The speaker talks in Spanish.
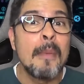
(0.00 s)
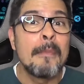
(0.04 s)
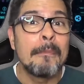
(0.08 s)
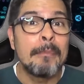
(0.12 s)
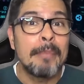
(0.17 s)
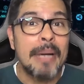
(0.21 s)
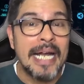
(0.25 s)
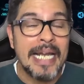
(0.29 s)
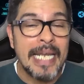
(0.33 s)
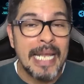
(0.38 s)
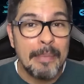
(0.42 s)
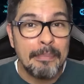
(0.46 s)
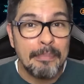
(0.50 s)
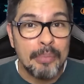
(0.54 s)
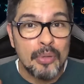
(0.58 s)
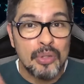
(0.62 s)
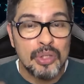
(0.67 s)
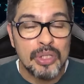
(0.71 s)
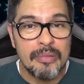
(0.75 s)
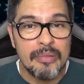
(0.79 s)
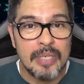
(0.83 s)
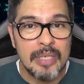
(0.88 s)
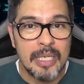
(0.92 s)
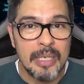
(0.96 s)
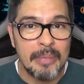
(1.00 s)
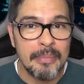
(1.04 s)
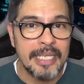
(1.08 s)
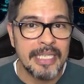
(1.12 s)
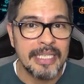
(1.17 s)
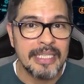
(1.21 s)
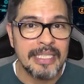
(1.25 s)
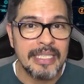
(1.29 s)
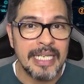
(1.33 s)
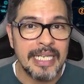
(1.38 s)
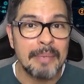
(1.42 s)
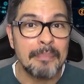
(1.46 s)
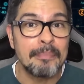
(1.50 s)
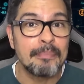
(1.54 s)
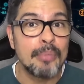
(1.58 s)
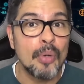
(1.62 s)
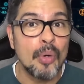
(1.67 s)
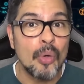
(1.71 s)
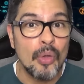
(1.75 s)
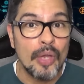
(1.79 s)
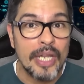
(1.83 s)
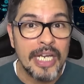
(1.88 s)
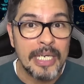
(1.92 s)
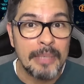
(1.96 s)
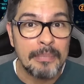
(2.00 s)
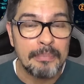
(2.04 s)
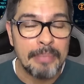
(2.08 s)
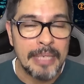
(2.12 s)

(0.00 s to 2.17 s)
para posiblemente poder